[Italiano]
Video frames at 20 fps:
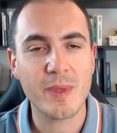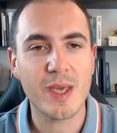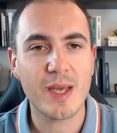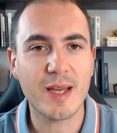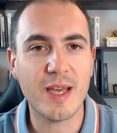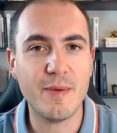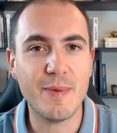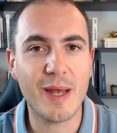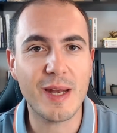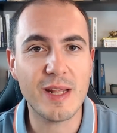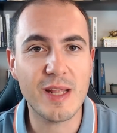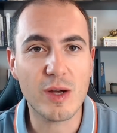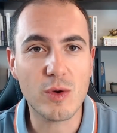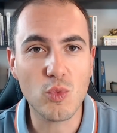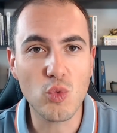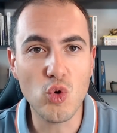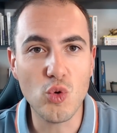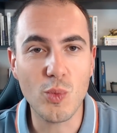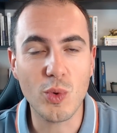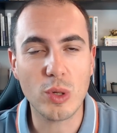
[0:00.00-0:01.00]
che i piani di
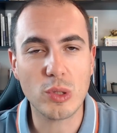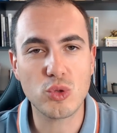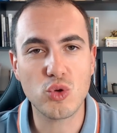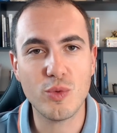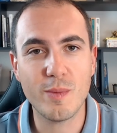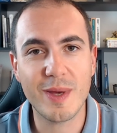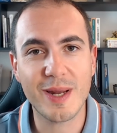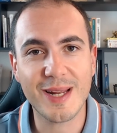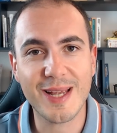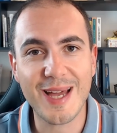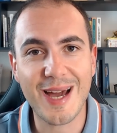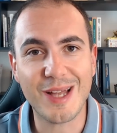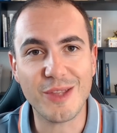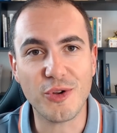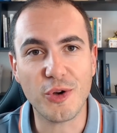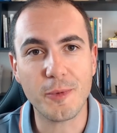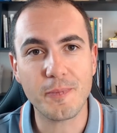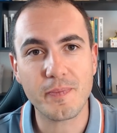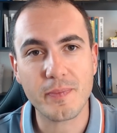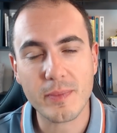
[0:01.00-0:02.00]
accumulo sul
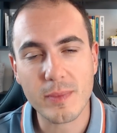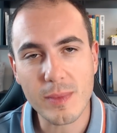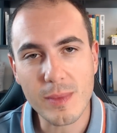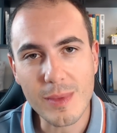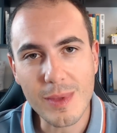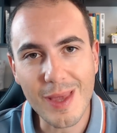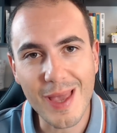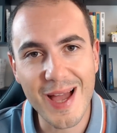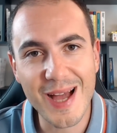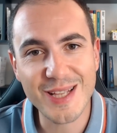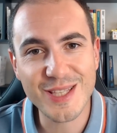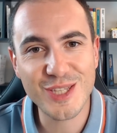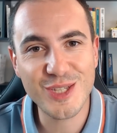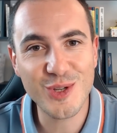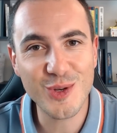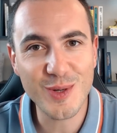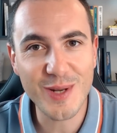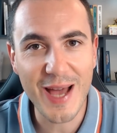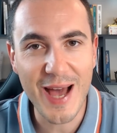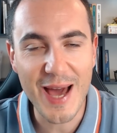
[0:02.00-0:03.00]
mercato
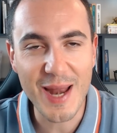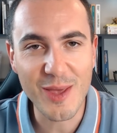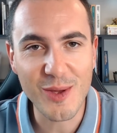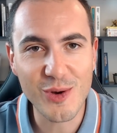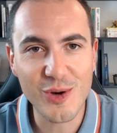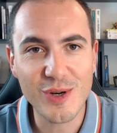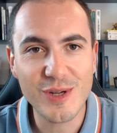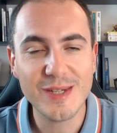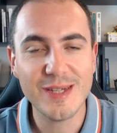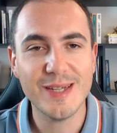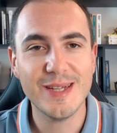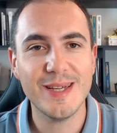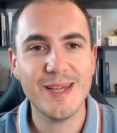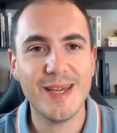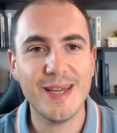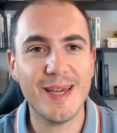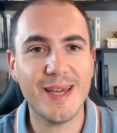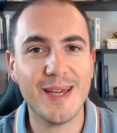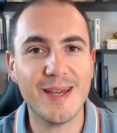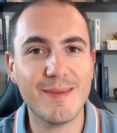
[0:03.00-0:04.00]
azionario
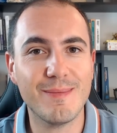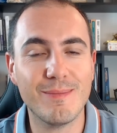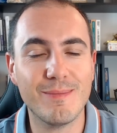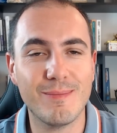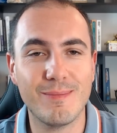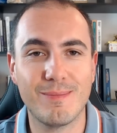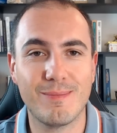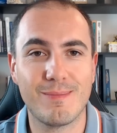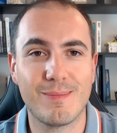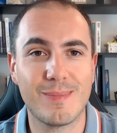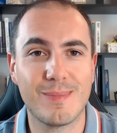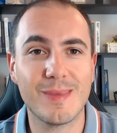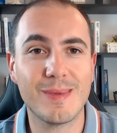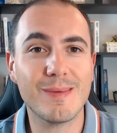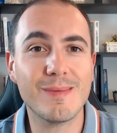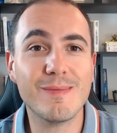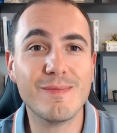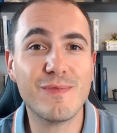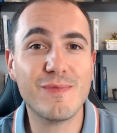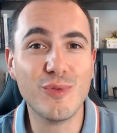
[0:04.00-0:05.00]
eh,
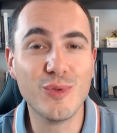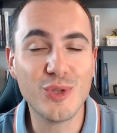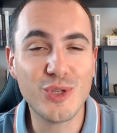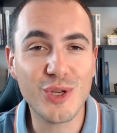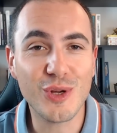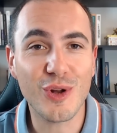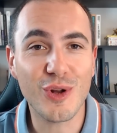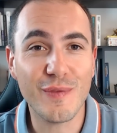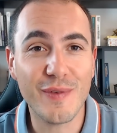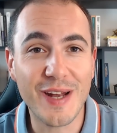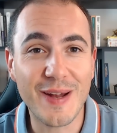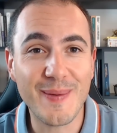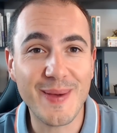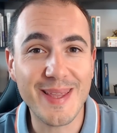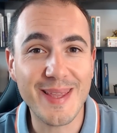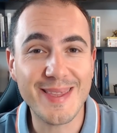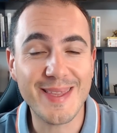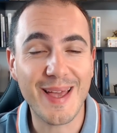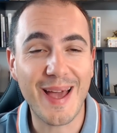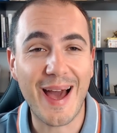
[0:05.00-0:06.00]
funzionano
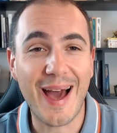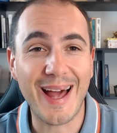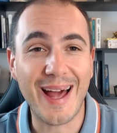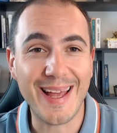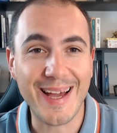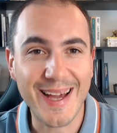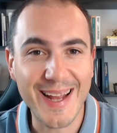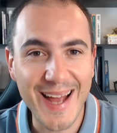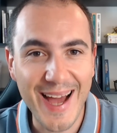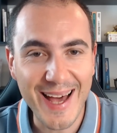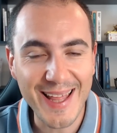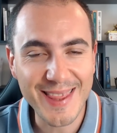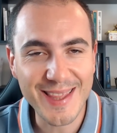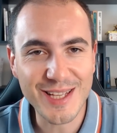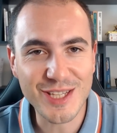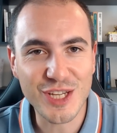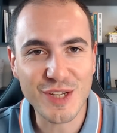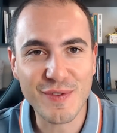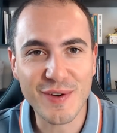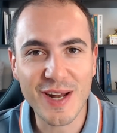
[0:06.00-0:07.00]
veramente alla
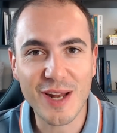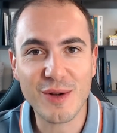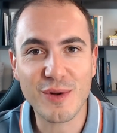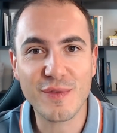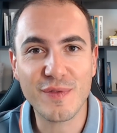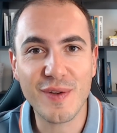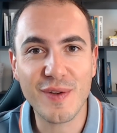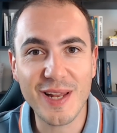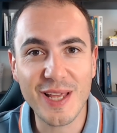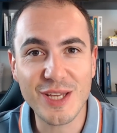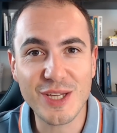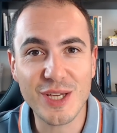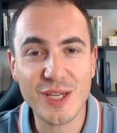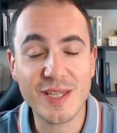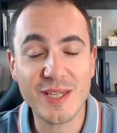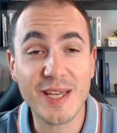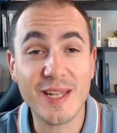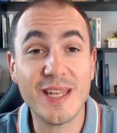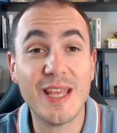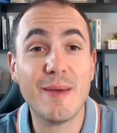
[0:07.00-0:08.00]
grande ci faranno felici
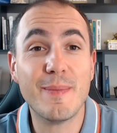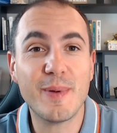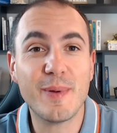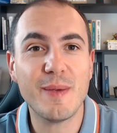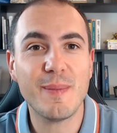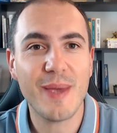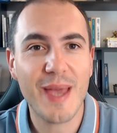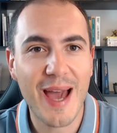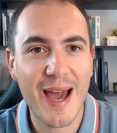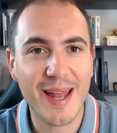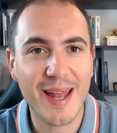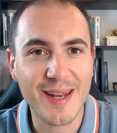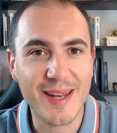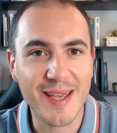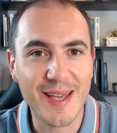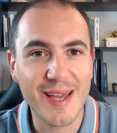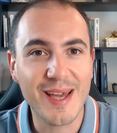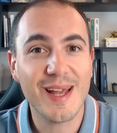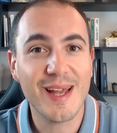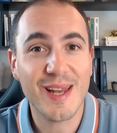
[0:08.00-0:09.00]
se nei primi
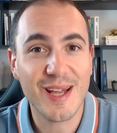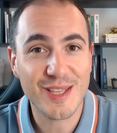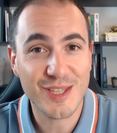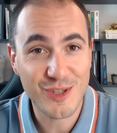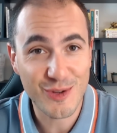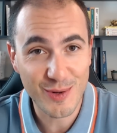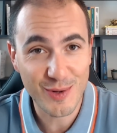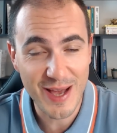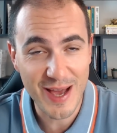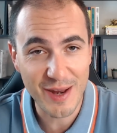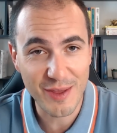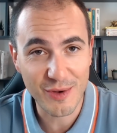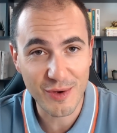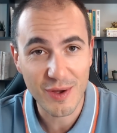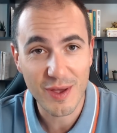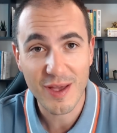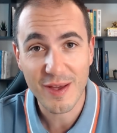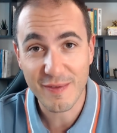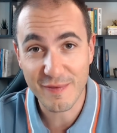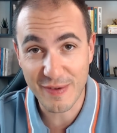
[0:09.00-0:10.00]
anni
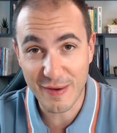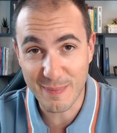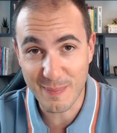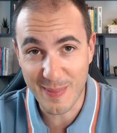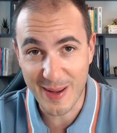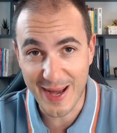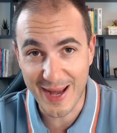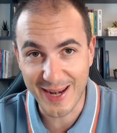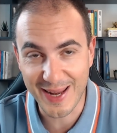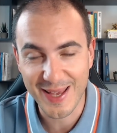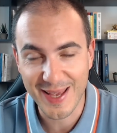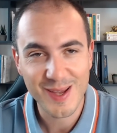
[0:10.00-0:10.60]
l'azionario va male